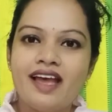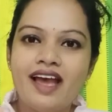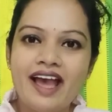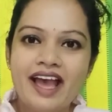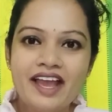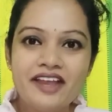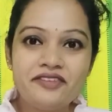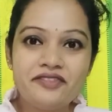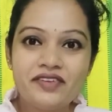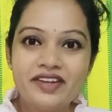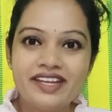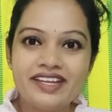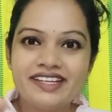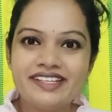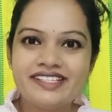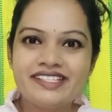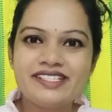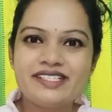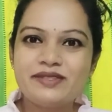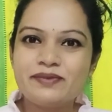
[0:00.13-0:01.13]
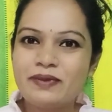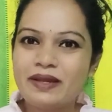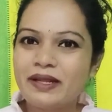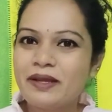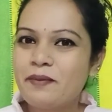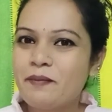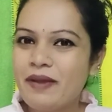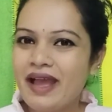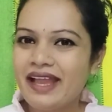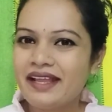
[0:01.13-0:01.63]
హాయ్ ఫ్రెండ్స్
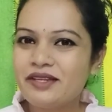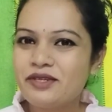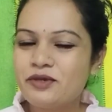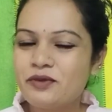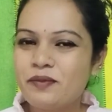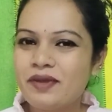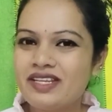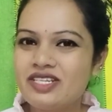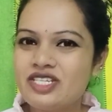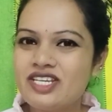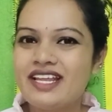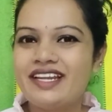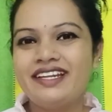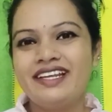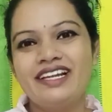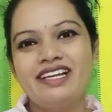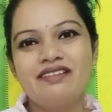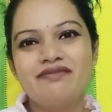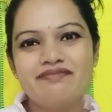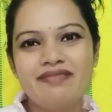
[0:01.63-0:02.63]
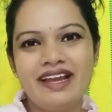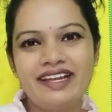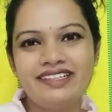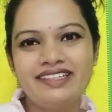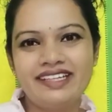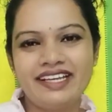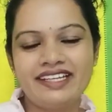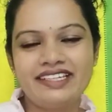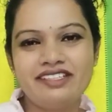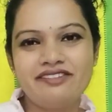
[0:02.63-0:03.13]
వెల్కమ్ బ్యాక్ టు మై ఛానల్ మై
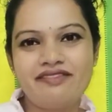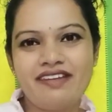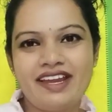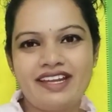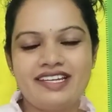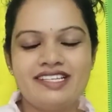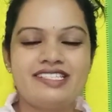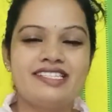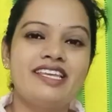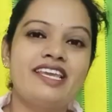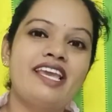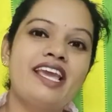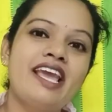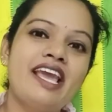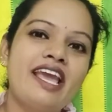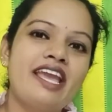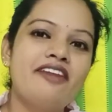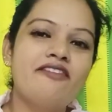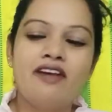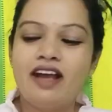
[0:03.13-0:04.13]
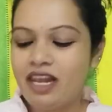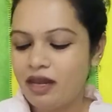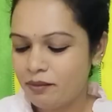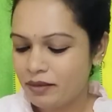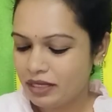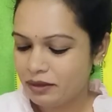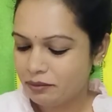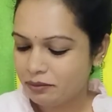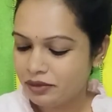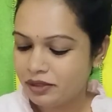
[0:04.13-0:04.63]
టైనీ ఫ్యాంటసీ ఇవాళ
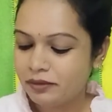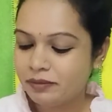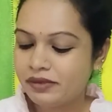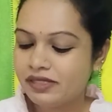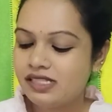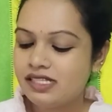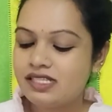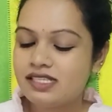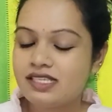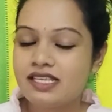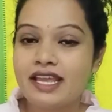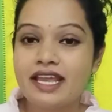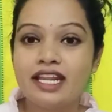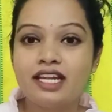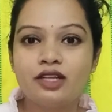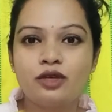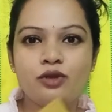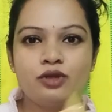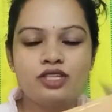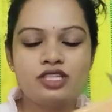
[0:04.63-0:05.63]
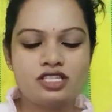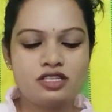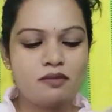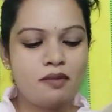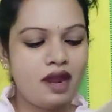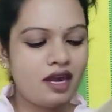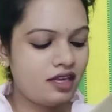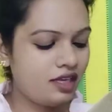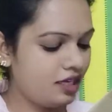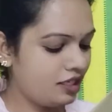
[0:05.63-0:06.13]
మనం పర్పుల్ సేల్ గురించి
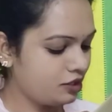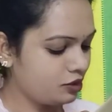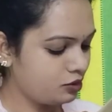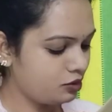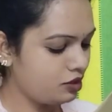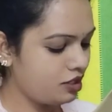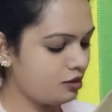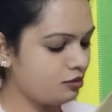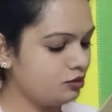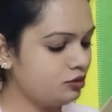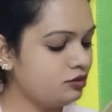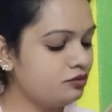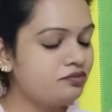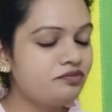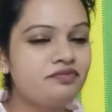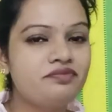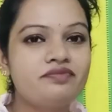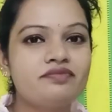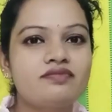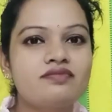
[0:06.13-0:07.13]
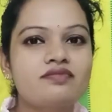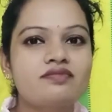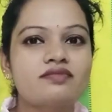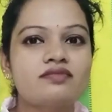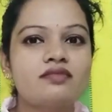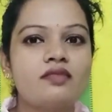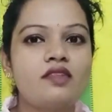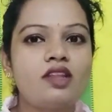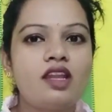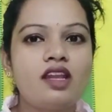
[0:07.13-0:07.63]
మాట్లాడుకుందాము
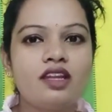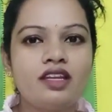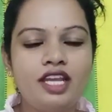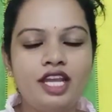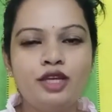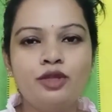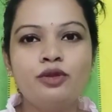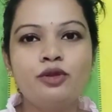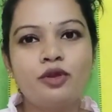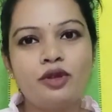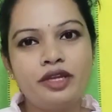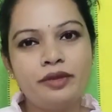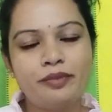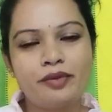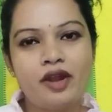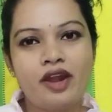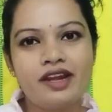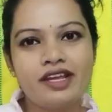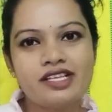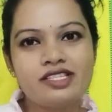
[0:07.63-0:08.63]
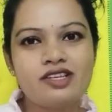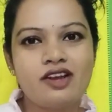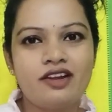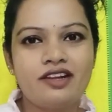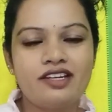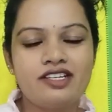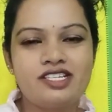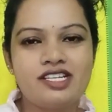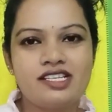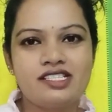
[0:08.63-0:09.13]
నేను కొన్ని ప్రోడక్ట్స్
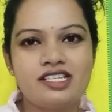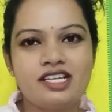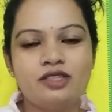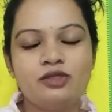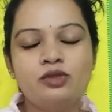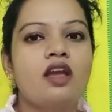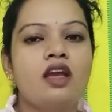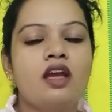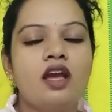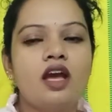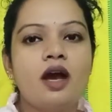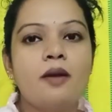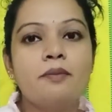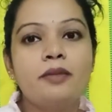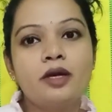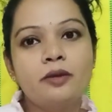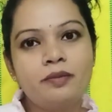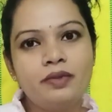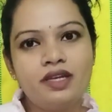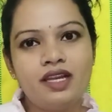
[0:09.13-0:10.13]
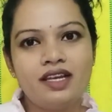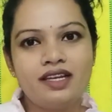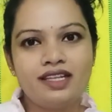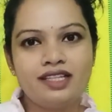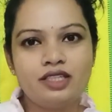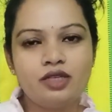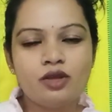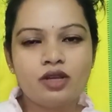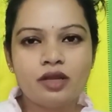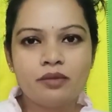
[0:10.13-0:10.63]
ఆర్డర్ చేశాను పర్పుల్
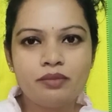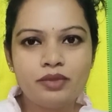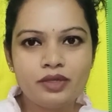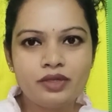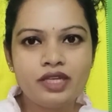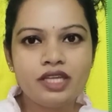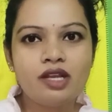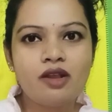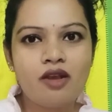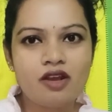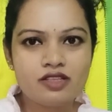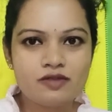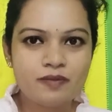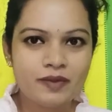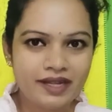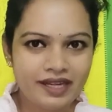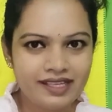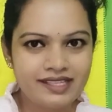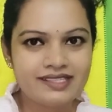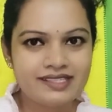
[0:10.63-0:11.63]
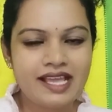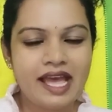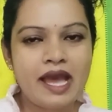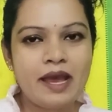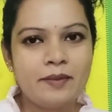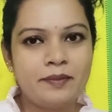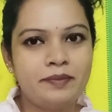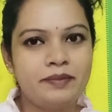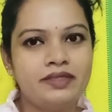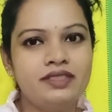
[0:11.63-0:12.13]
అనేది ఒక బ్యూటీ కాస్మెటిక్స్
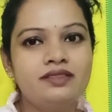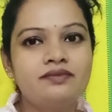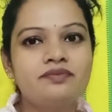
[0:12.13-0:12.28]
యాప్